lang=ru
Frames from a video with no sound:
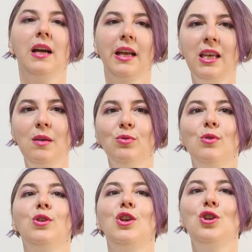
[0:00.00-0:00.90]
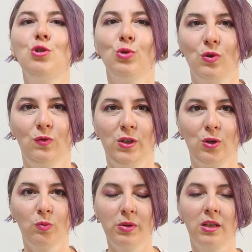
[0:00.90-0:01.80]
Какие будут еще
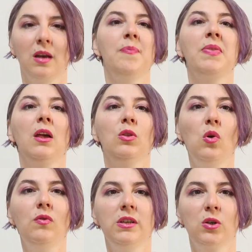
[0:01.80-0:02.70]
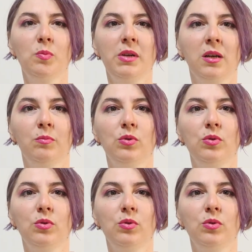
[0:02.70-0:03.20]
новые рубрики? Новая рубрика